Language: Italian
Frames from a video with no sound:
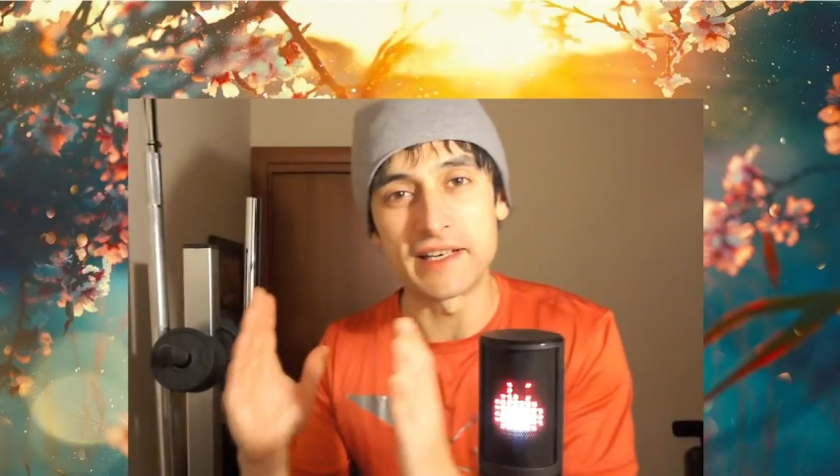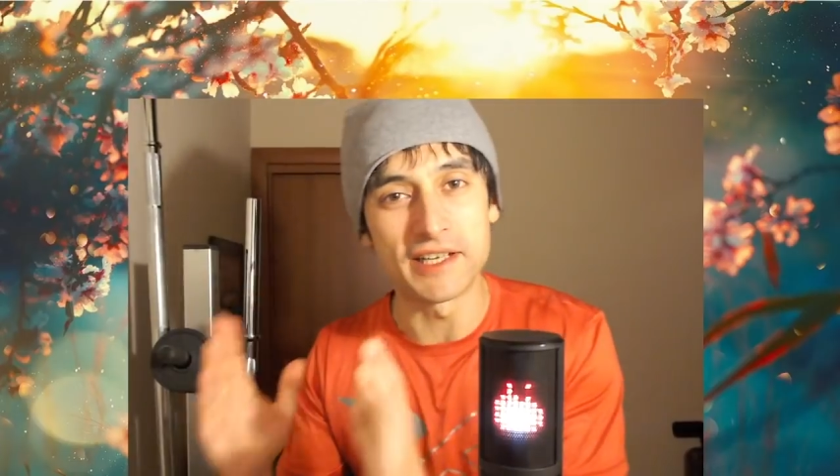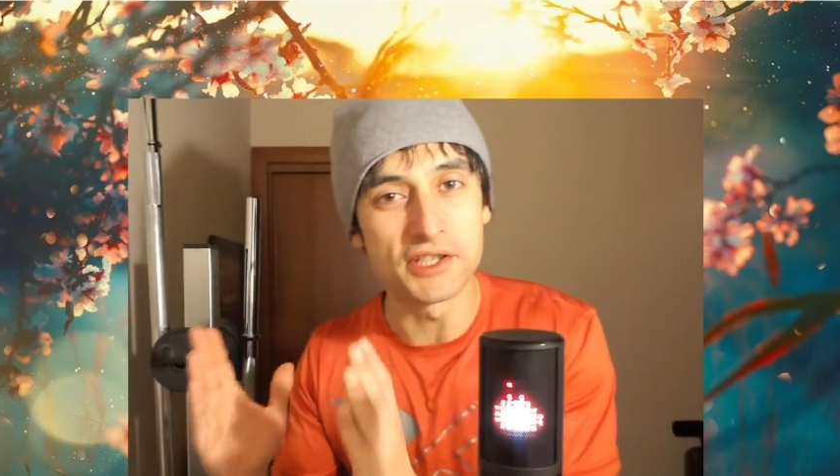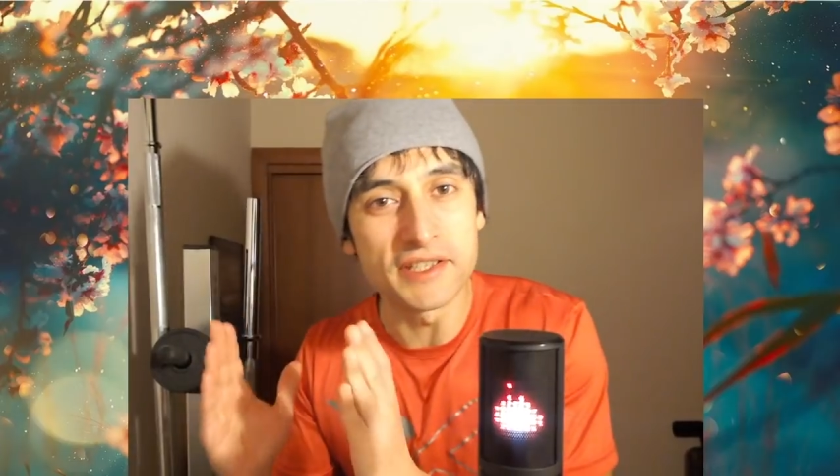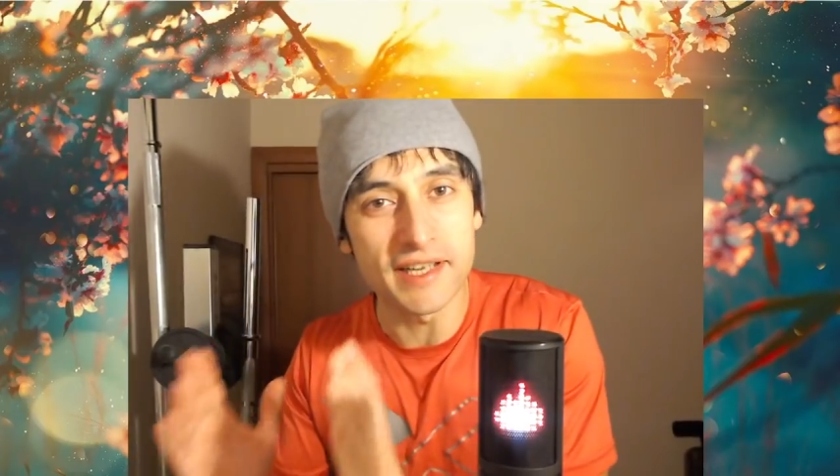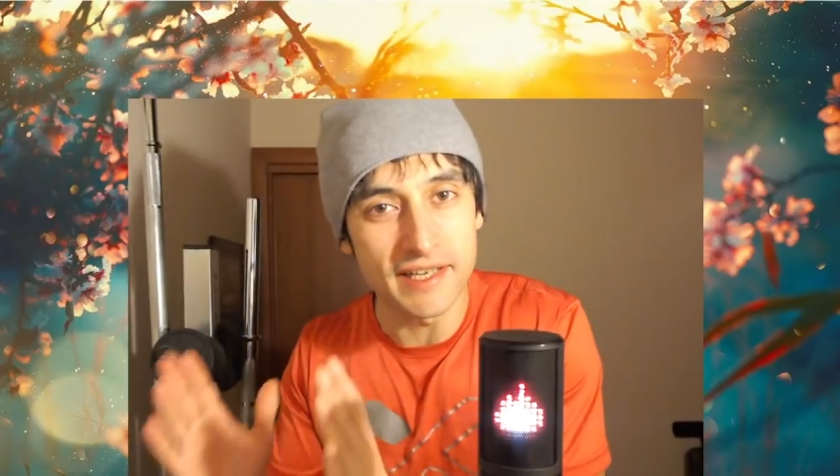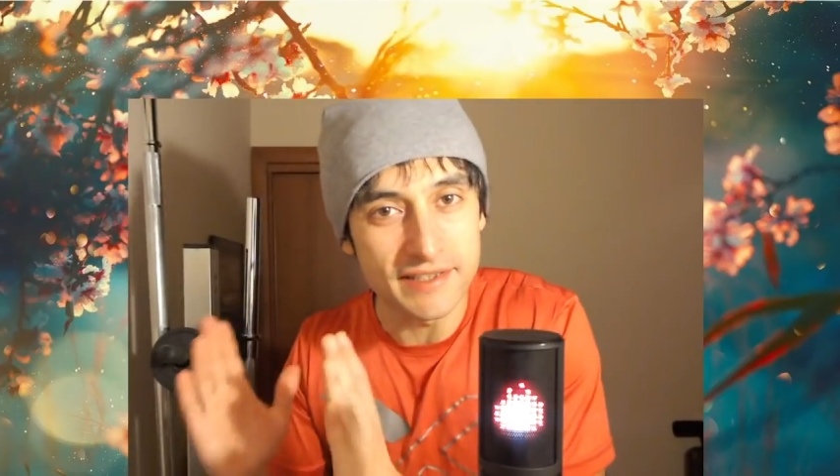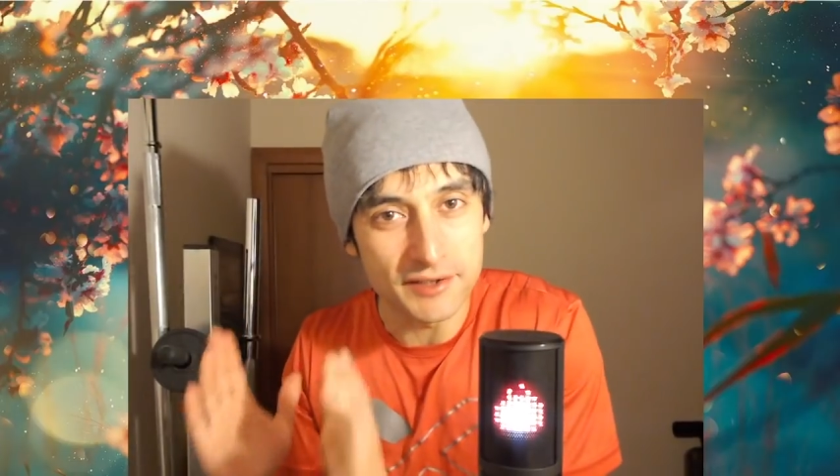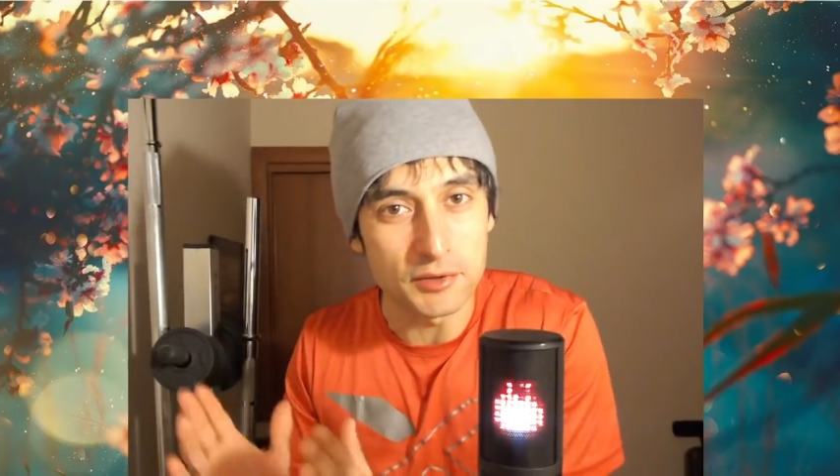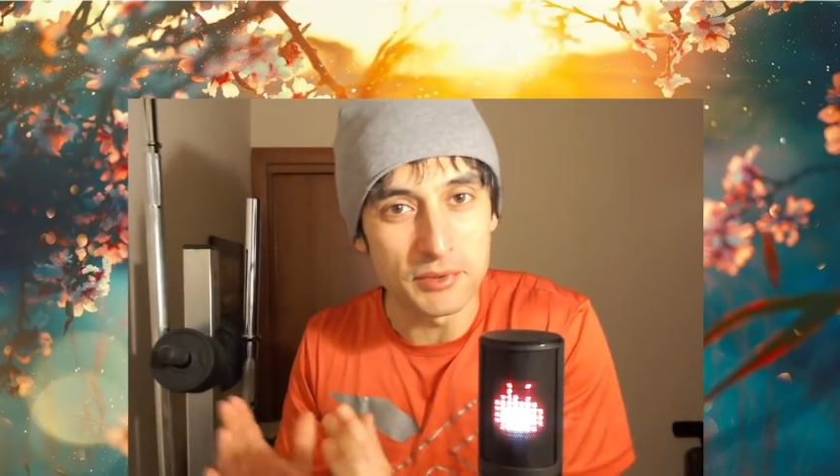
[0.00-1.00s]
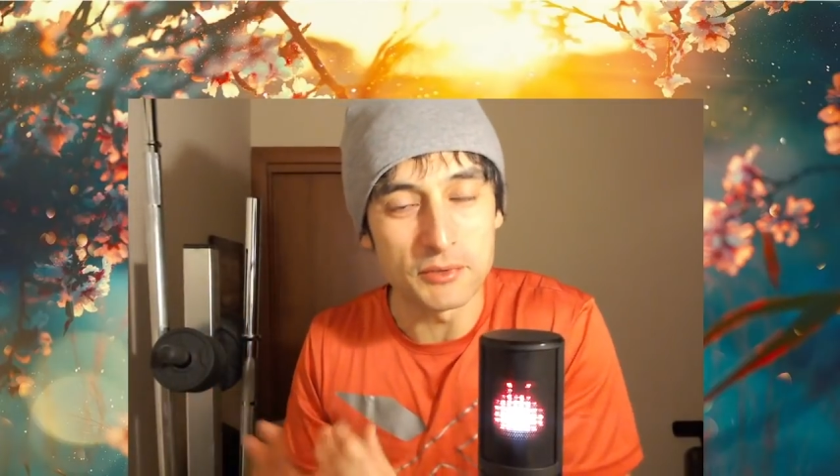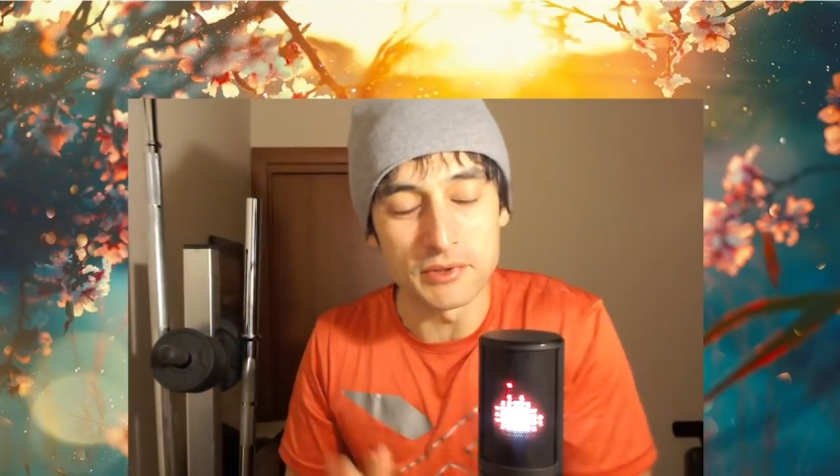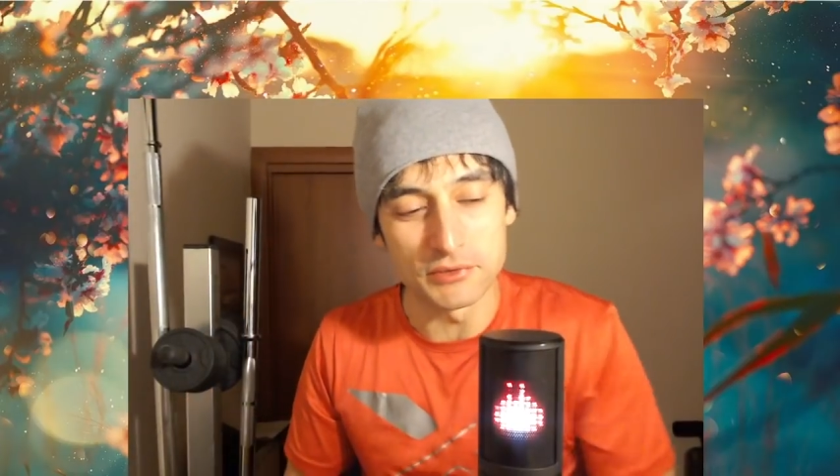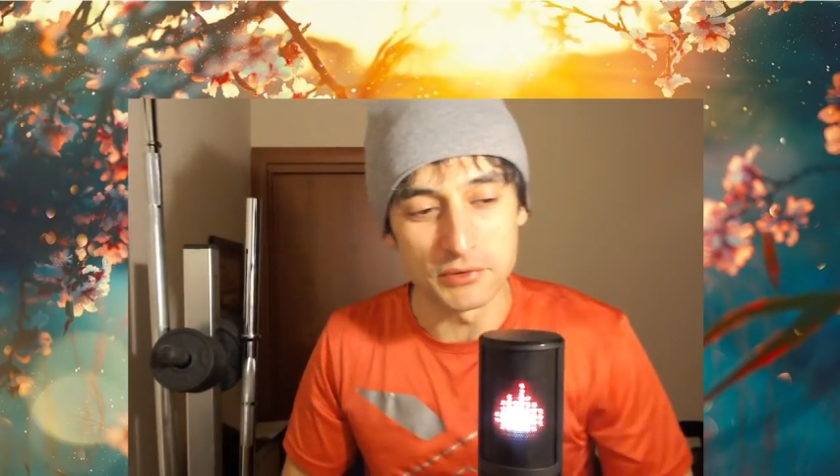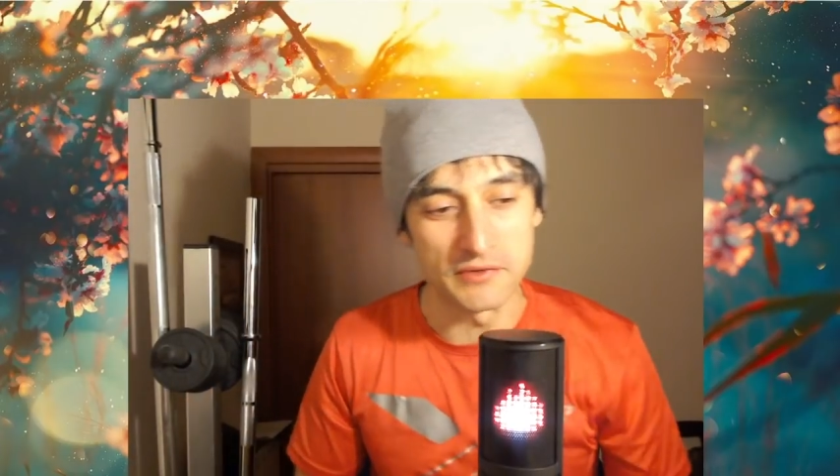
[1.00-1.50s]
che ci interessano per
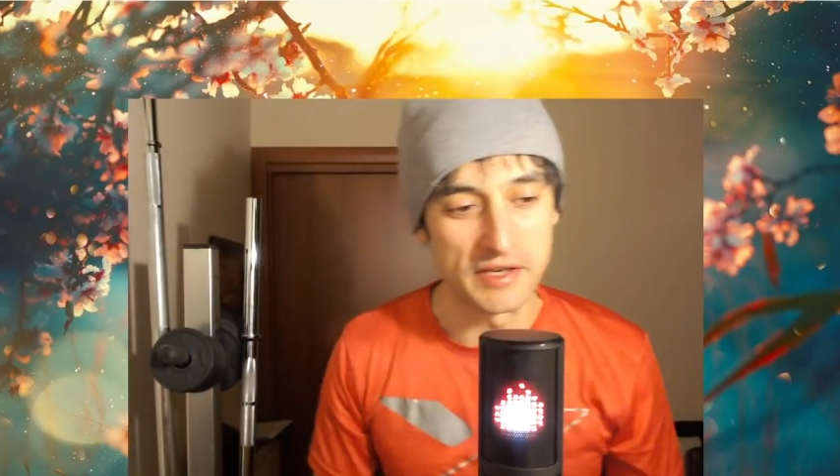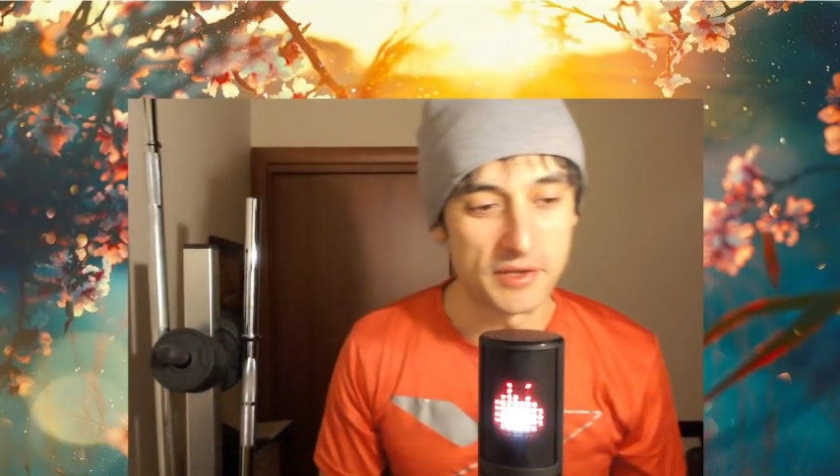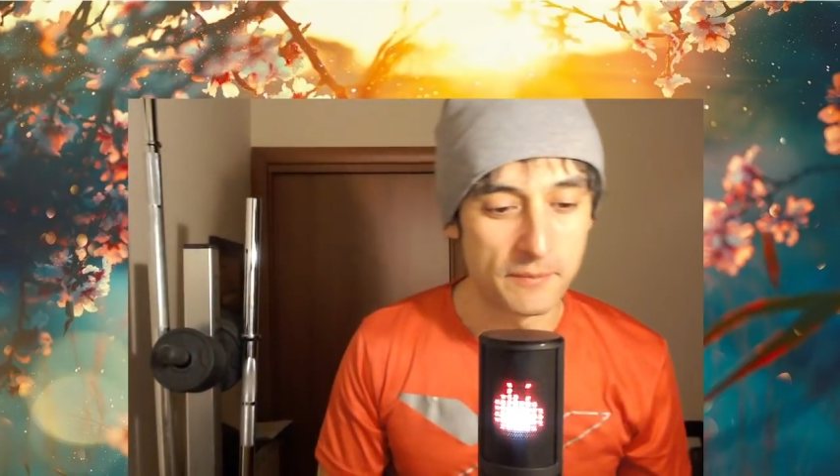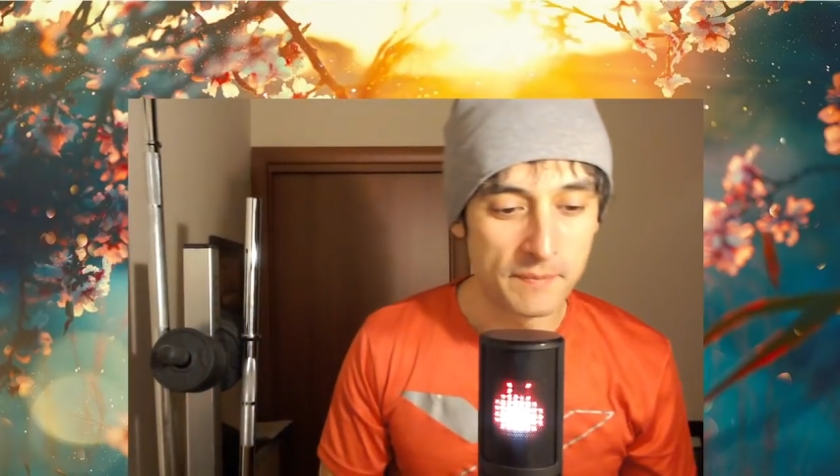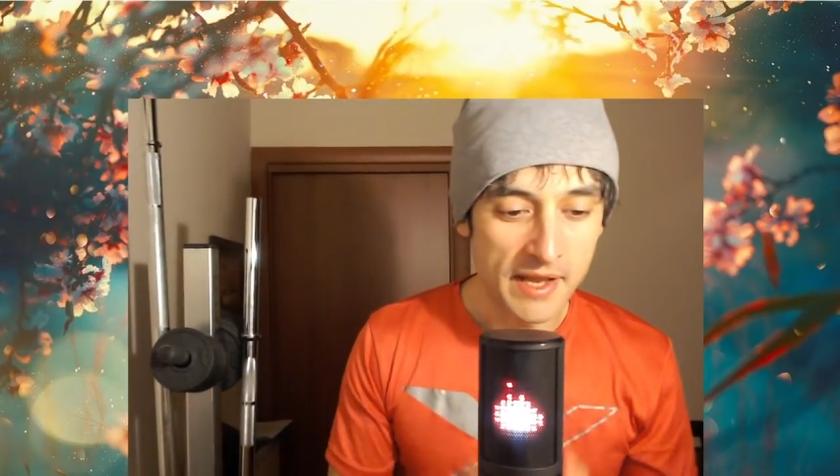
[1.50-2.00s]
questo video.